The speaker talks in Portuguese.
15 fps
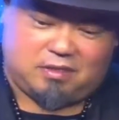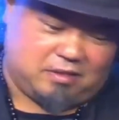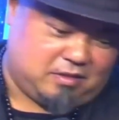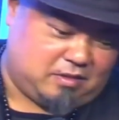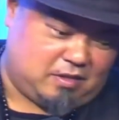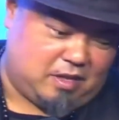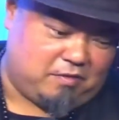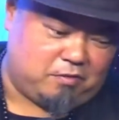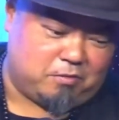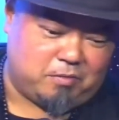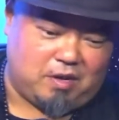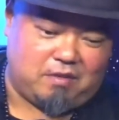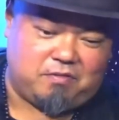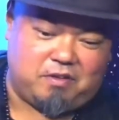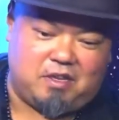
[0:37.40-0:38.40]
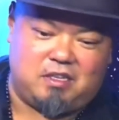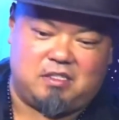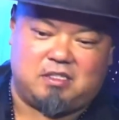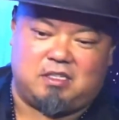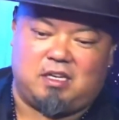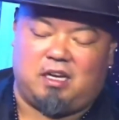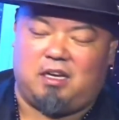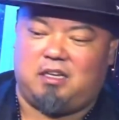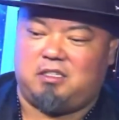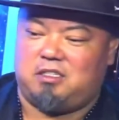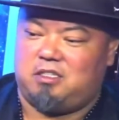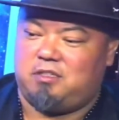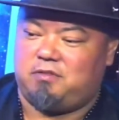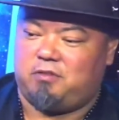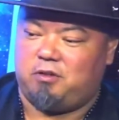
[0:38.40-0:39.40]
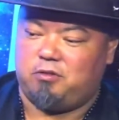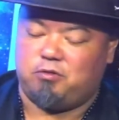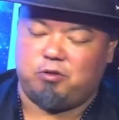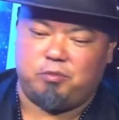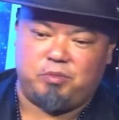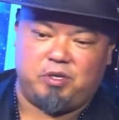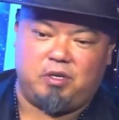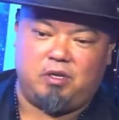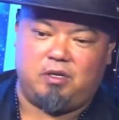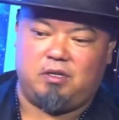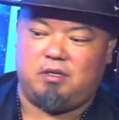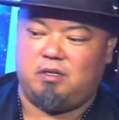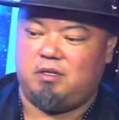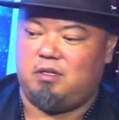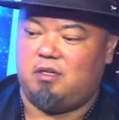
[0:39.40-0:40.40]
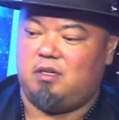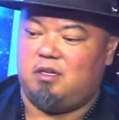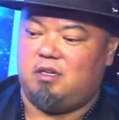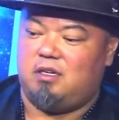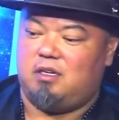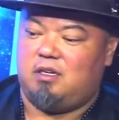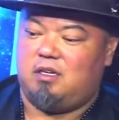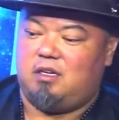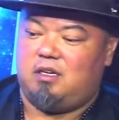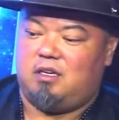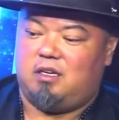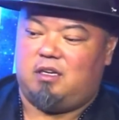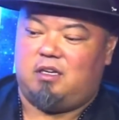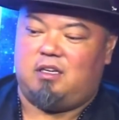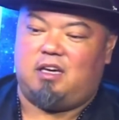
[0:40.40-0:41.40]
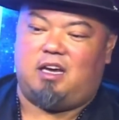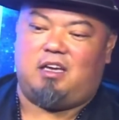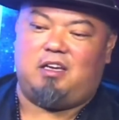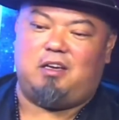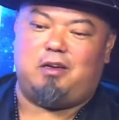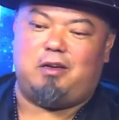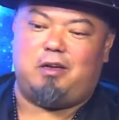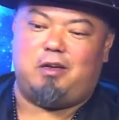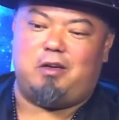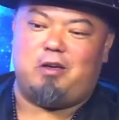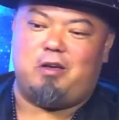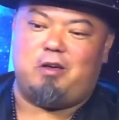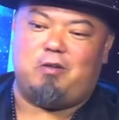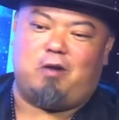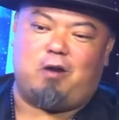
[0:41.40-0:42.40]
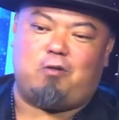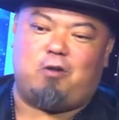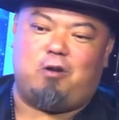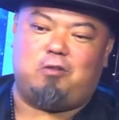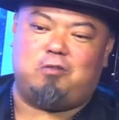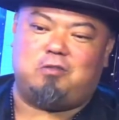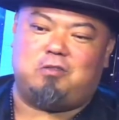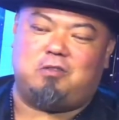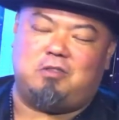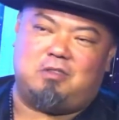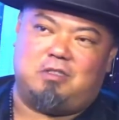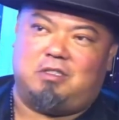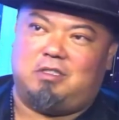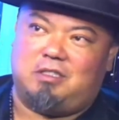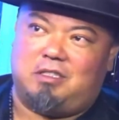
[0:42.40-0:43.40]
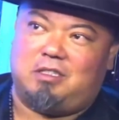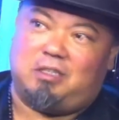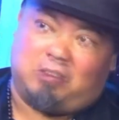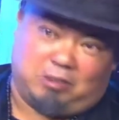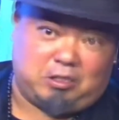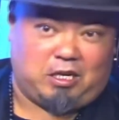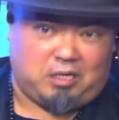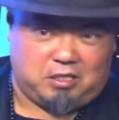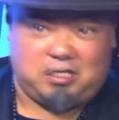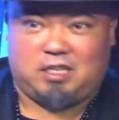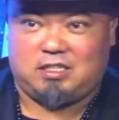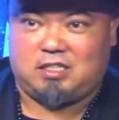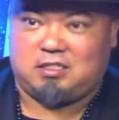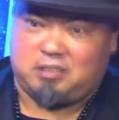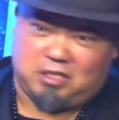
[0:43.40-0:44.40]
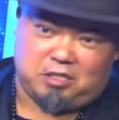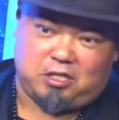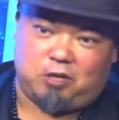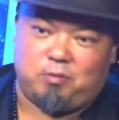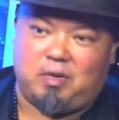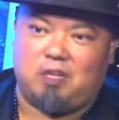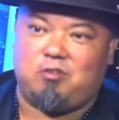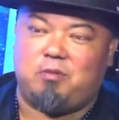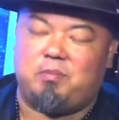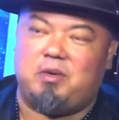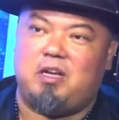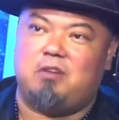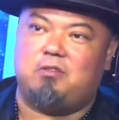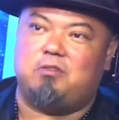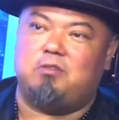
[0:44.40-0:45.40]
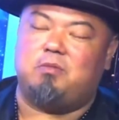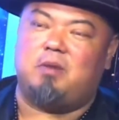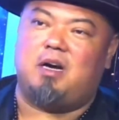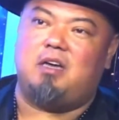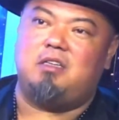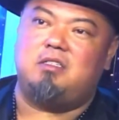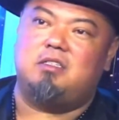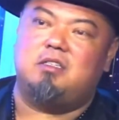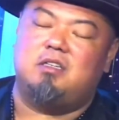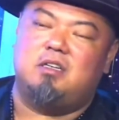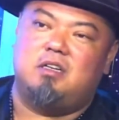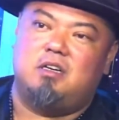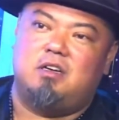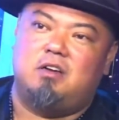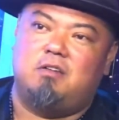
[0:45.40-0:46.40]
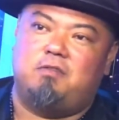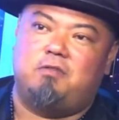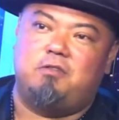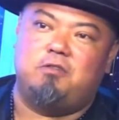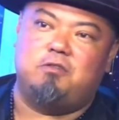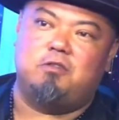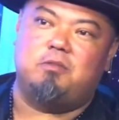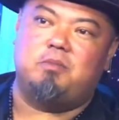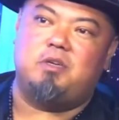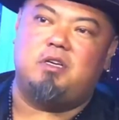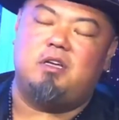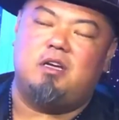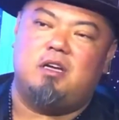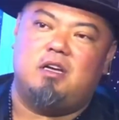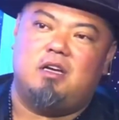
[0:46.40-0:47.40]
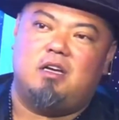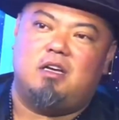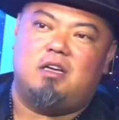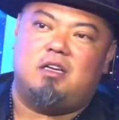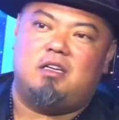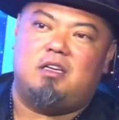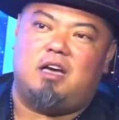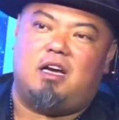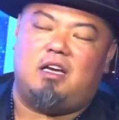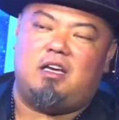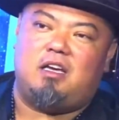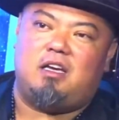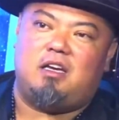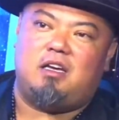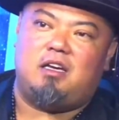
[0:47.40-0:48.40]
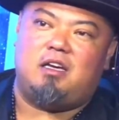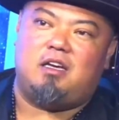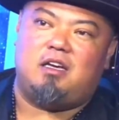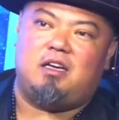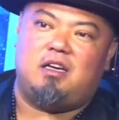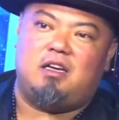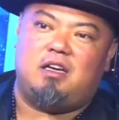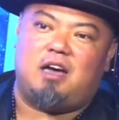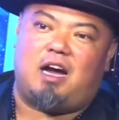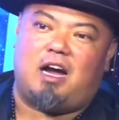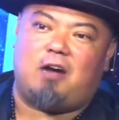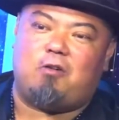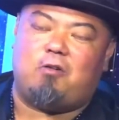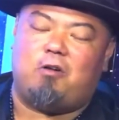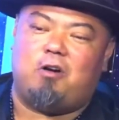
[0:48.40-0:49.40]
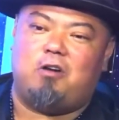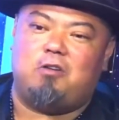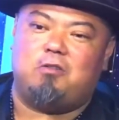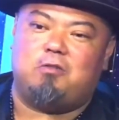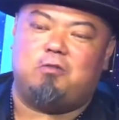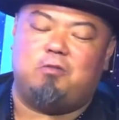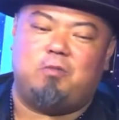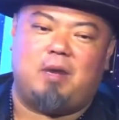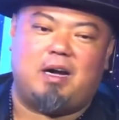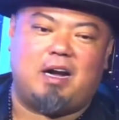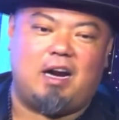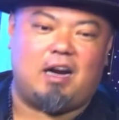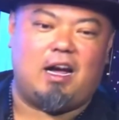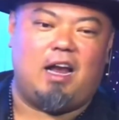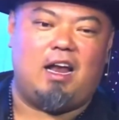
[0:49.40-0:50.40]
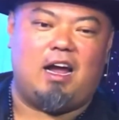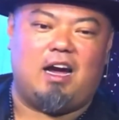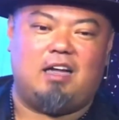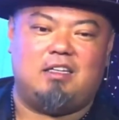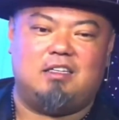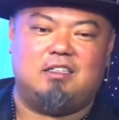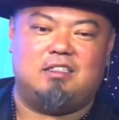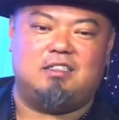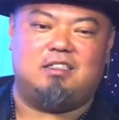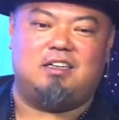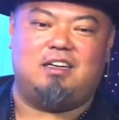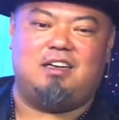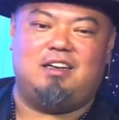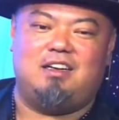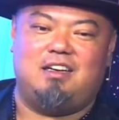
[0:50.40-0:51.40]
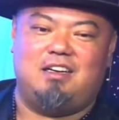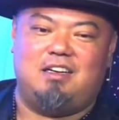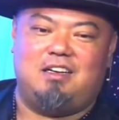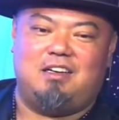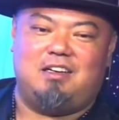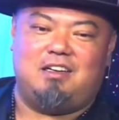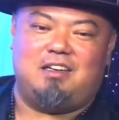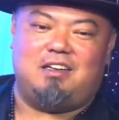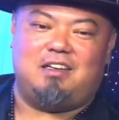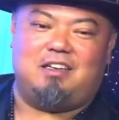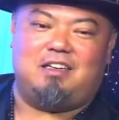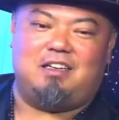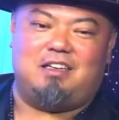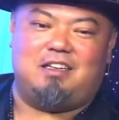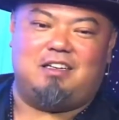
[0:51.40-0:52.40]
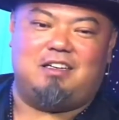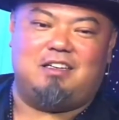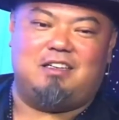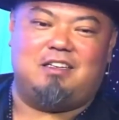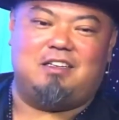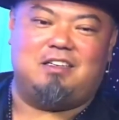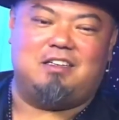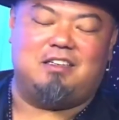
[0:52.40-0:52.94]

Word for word: Teve uma vez que a gente foi dormir e aí eu acordo, já, já, já tinha arrumado emprego e tudo mais. Eu fui dormir e aí acordo com uma gargalhada, né? E vocês estavam quanto tempo lá?